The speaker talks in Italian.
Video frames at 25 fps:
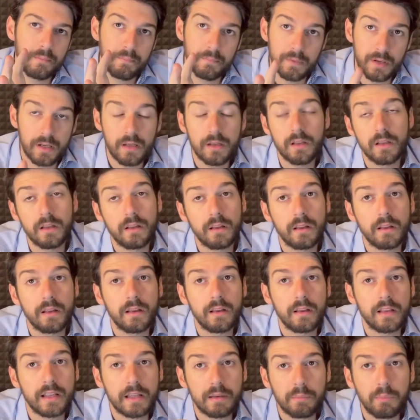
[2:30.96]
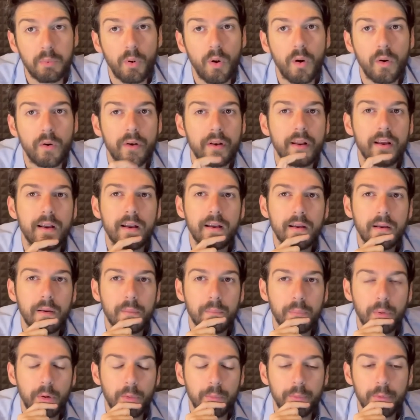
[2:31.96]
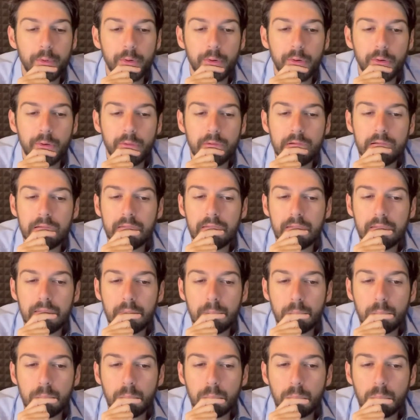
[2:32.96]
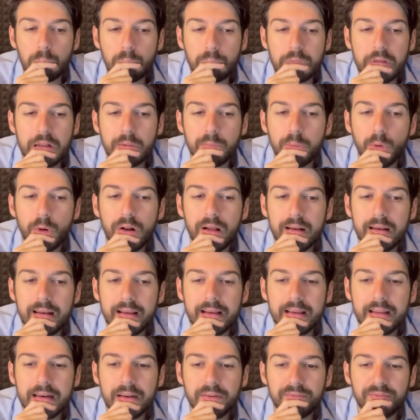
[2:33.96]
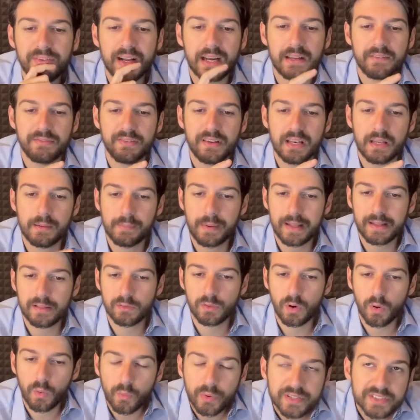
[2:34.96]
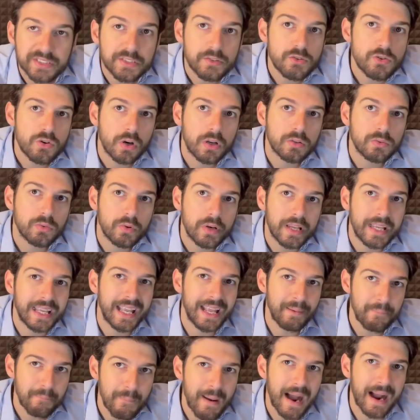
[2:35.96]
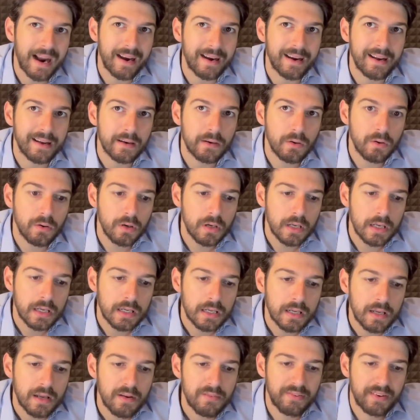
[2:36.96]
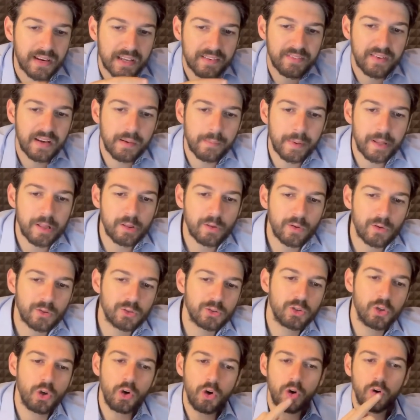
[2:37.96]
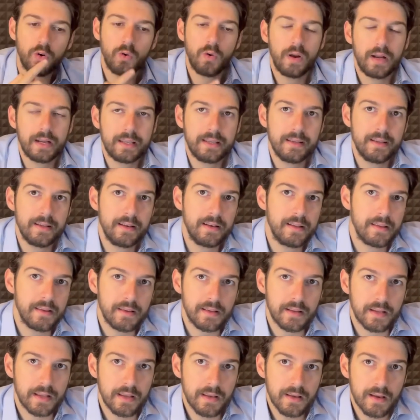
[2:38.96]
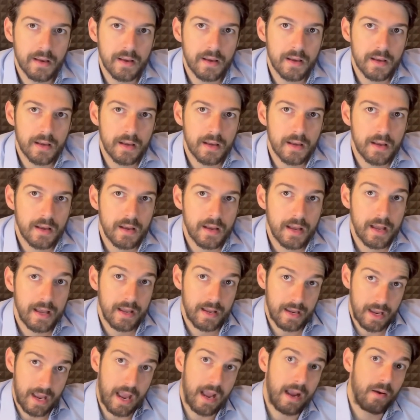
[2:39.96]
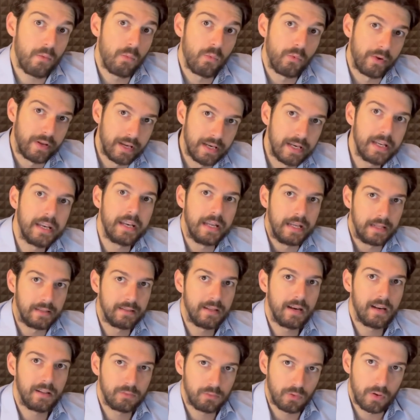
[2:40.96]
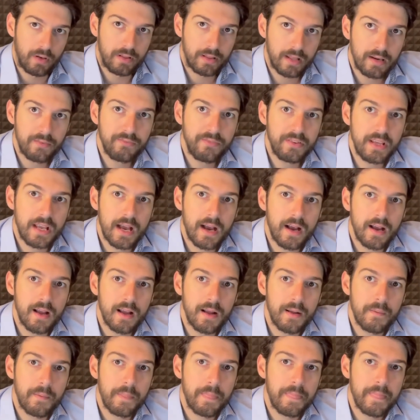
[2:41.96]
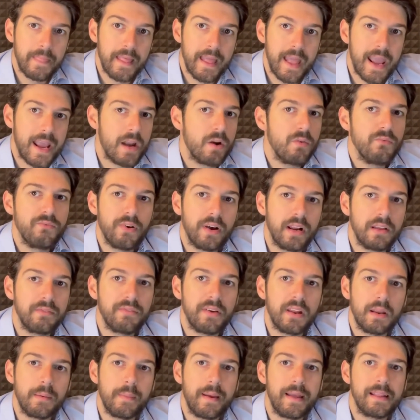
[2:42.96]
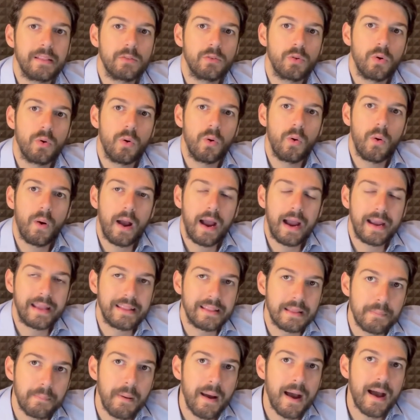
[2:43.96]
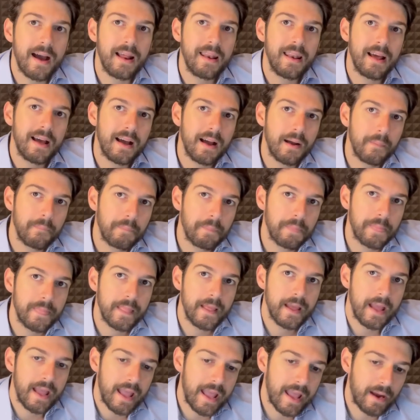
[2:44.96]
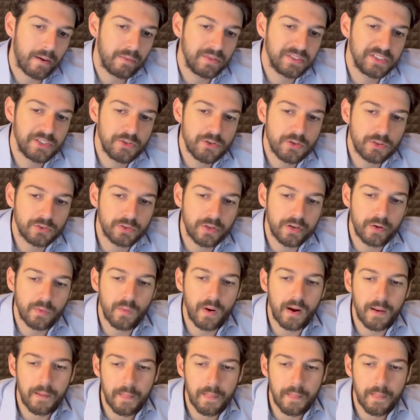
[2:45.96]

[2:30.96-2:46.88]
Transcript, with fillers: eh, il buon eh, proprio eh, il buon Allegri fa riferimento a questi giocatori che mancano, fa riferimento solo a Chiellini, a Chiellini che tra l'altro andrà via, e non fa riferimento ai Dybala e a questi giocatori qua.